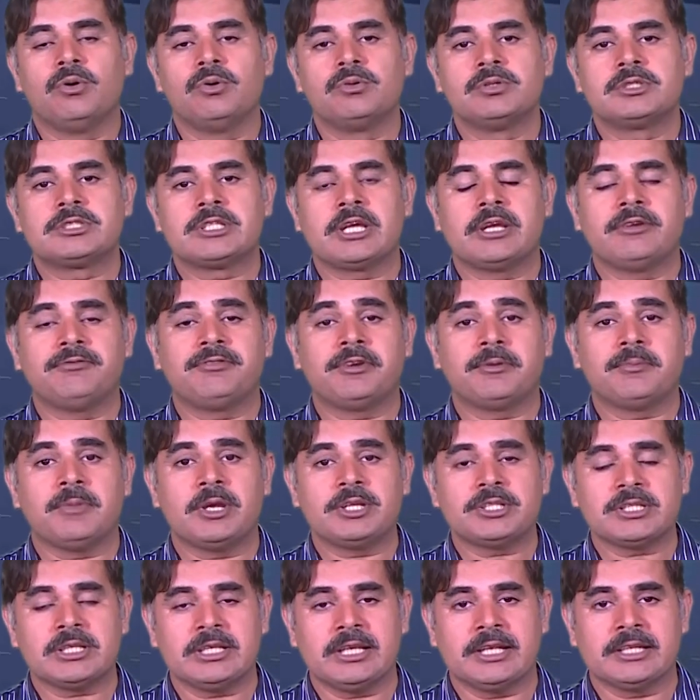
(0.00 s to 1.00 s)
उनसे
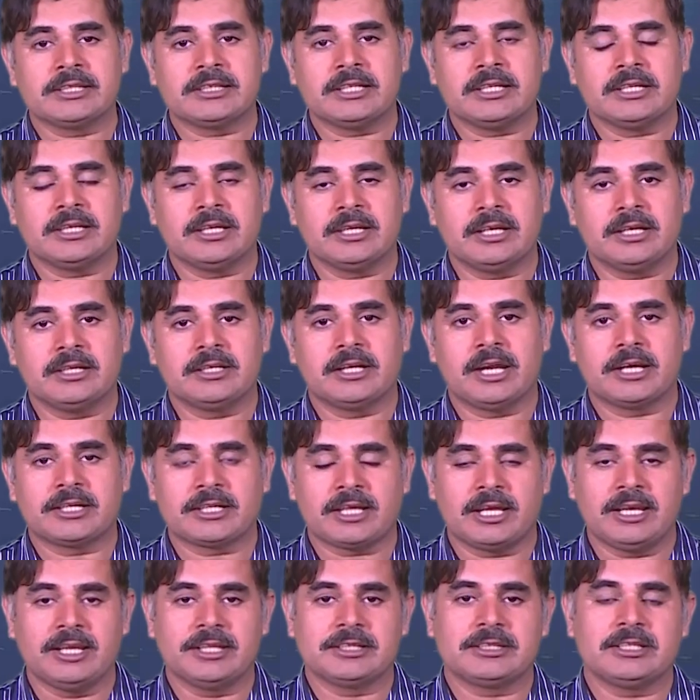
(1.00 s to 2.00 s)
इंफॉर्मेशन लेते हैं
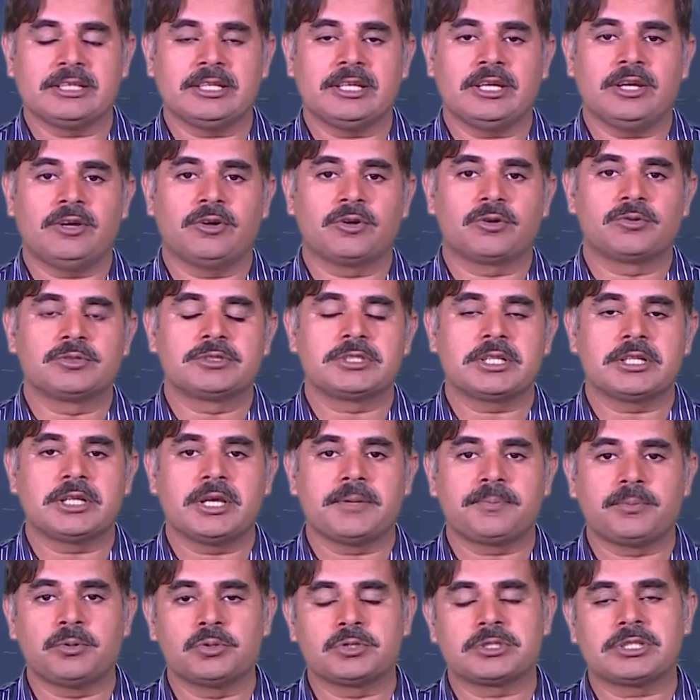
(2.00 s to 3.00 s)
डाटा लेते हैं और उनसे
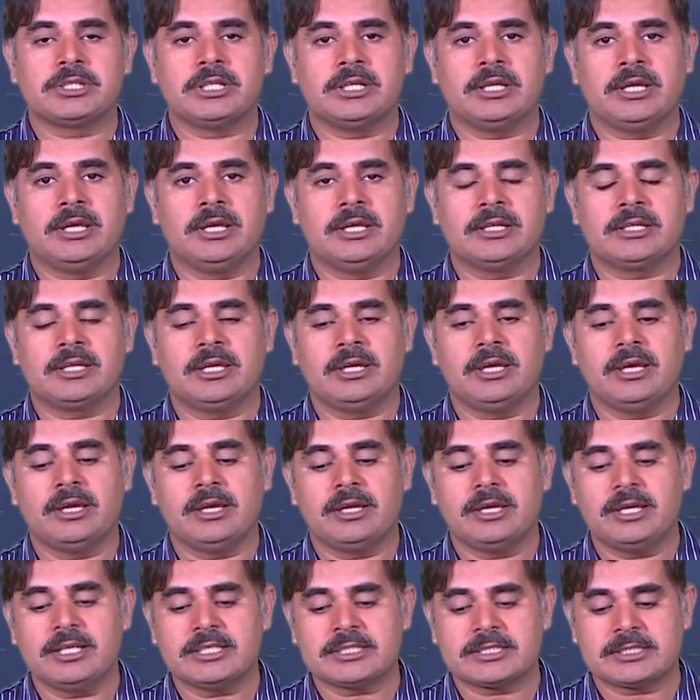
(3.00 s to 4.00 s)
ये पूछते हैं कि
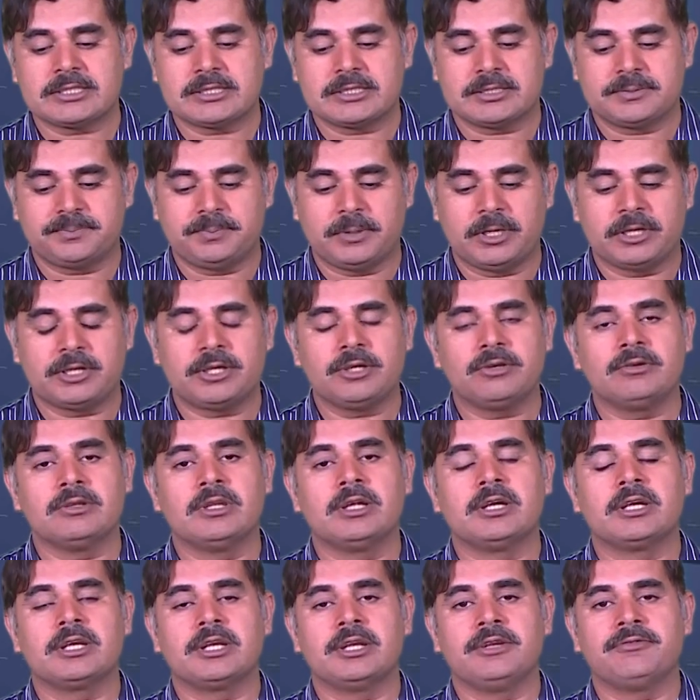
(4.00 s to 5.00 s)
इस
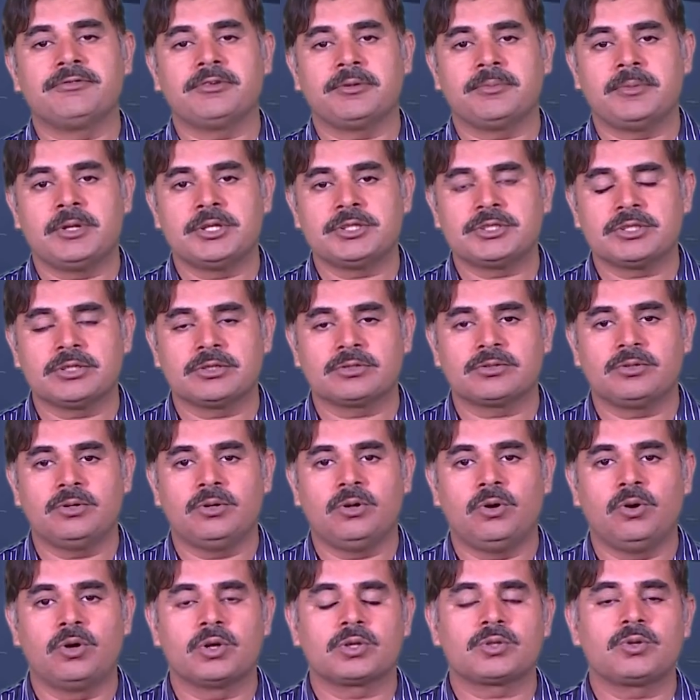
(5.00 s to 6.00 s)
पर्टिकुलर इन्फॉर्मेशन
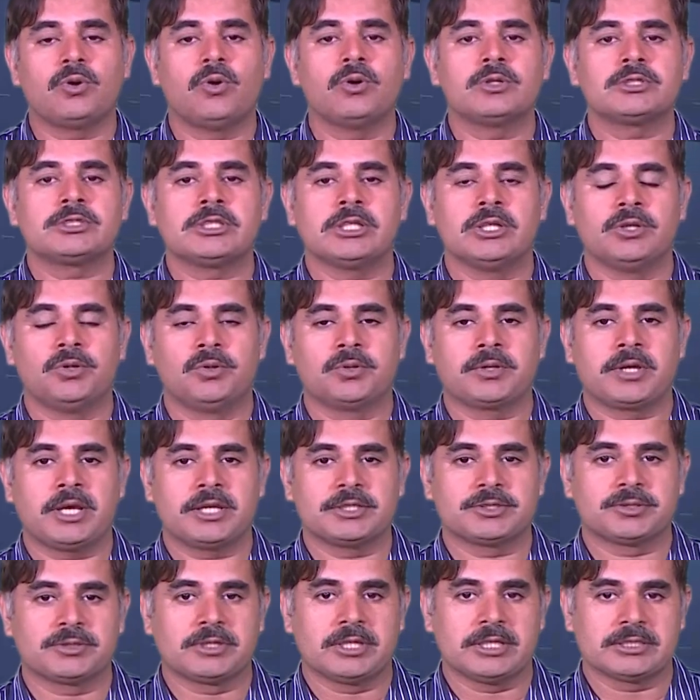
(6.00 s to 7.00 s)
को और कौन से लोग
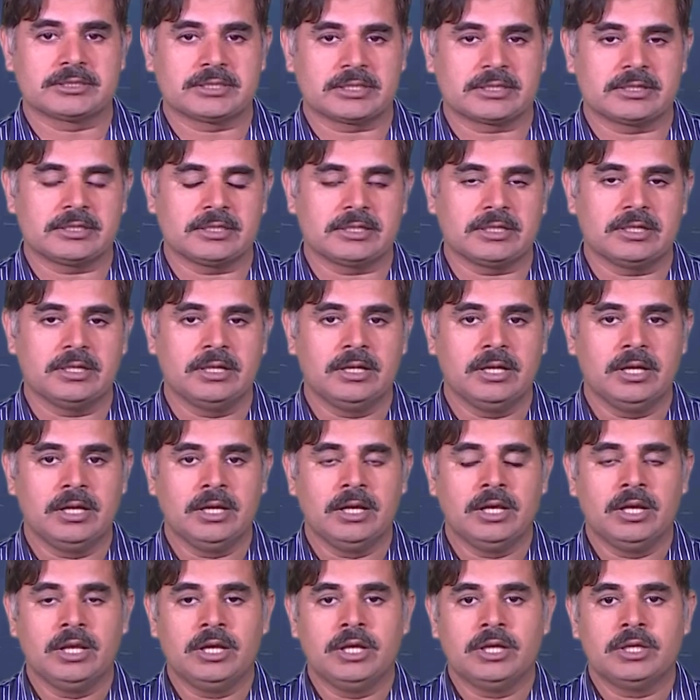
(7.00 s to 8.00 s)
हैं जो दे सकते हैं
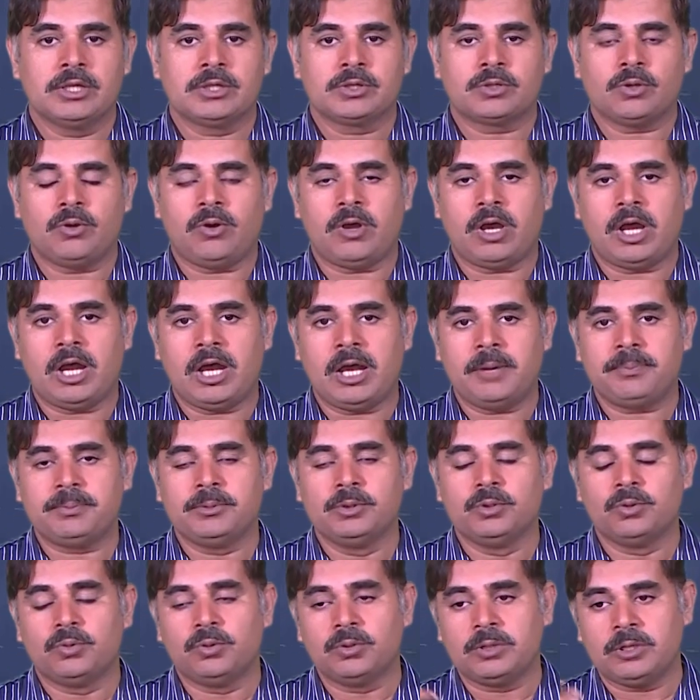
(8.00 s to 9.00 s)
तो
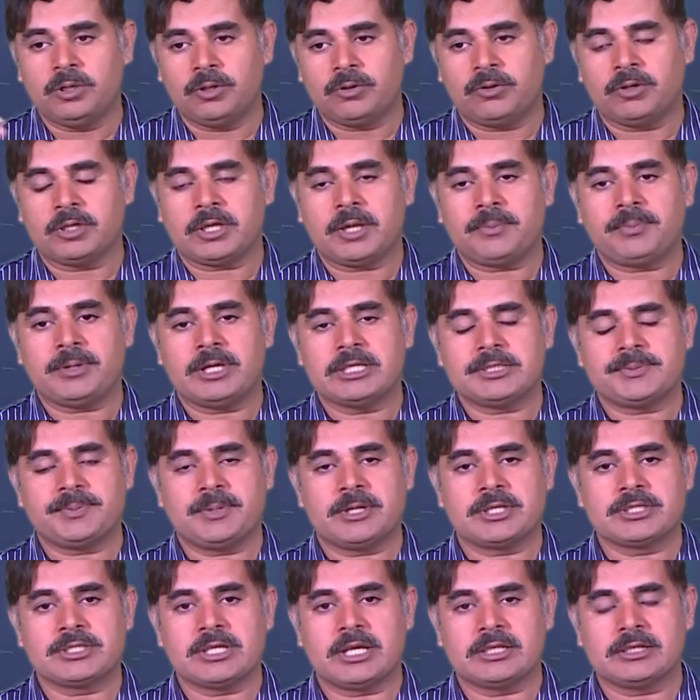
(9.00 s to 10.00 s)
आप उन लोगों के पास
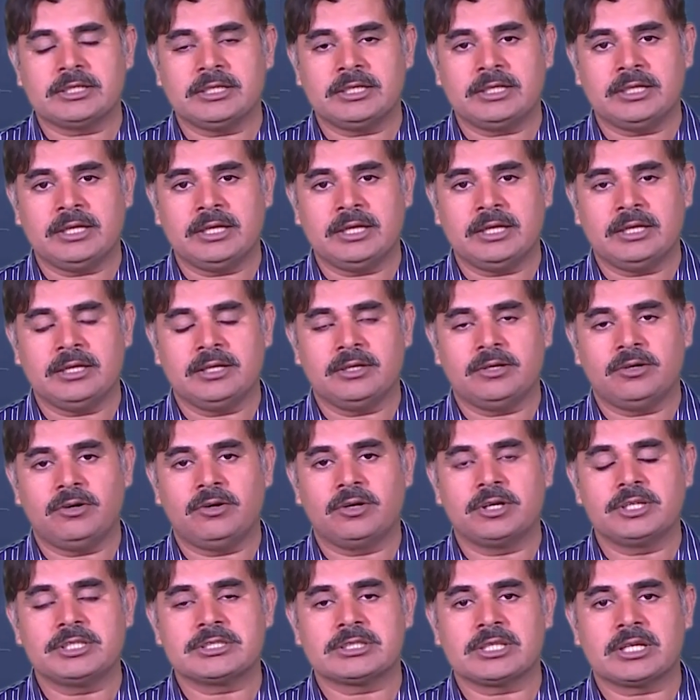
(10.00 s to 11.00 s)
फिर जाते हैं
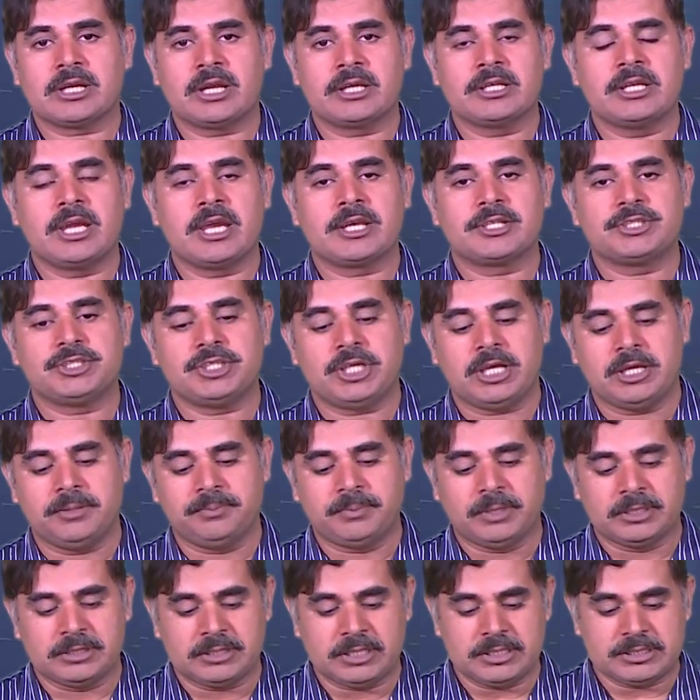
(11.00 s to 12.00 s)
और इस तरह ये एक चेन
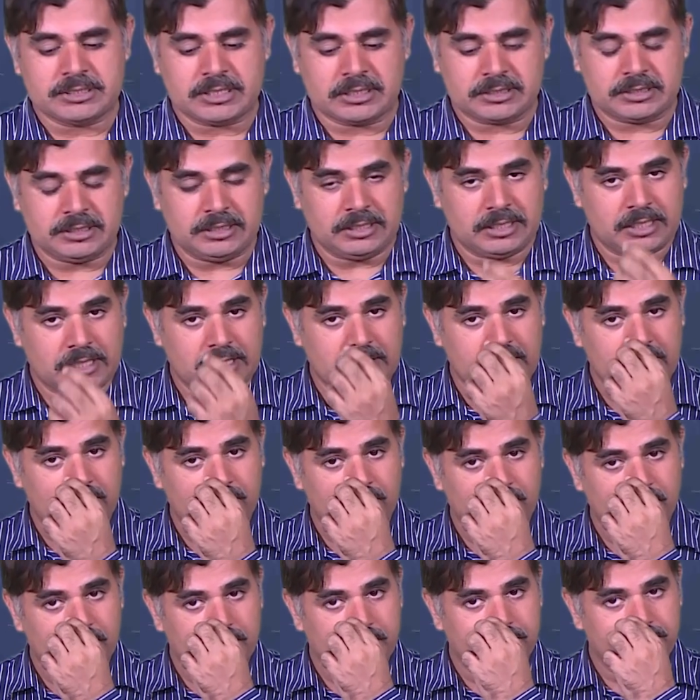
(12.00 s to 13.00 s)
बनती जाती है
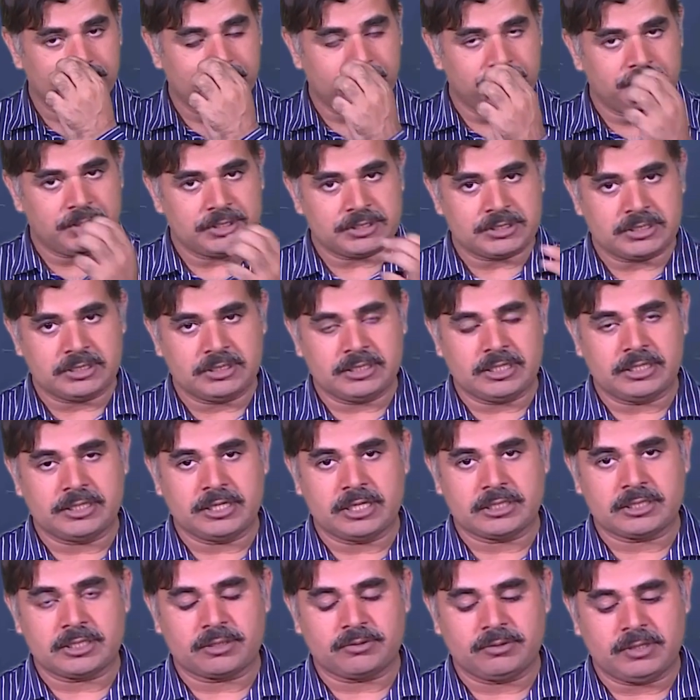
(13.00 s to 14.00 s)
और इन्फॉर्मेशन या
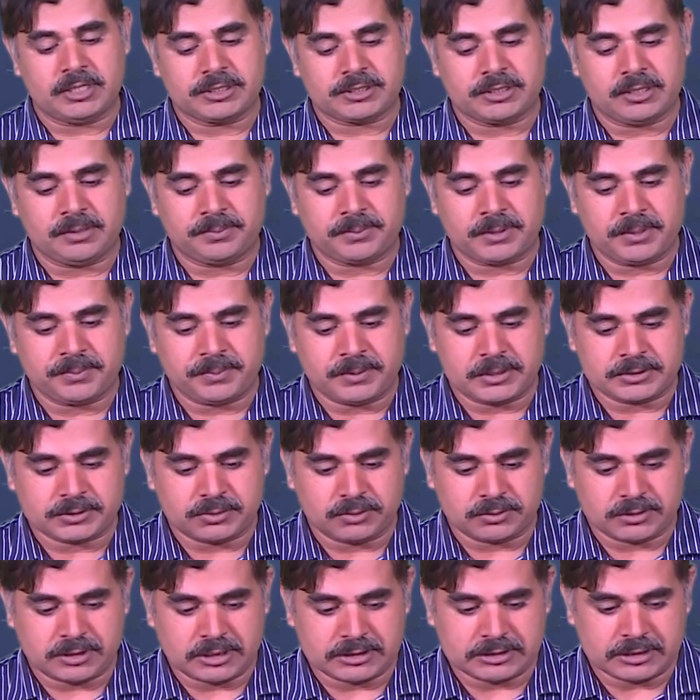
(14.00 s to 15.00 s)
डाटा कलेक्ट आपके पास
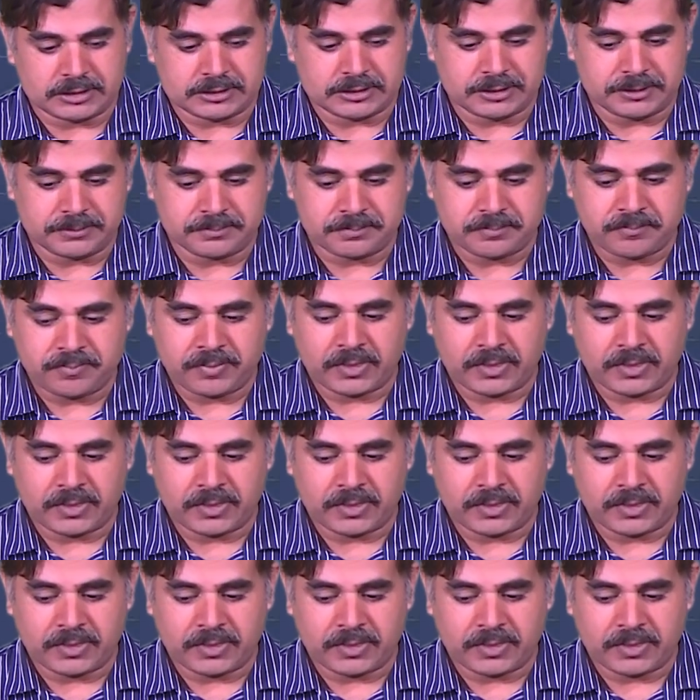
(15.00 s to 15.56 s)
होता जाता है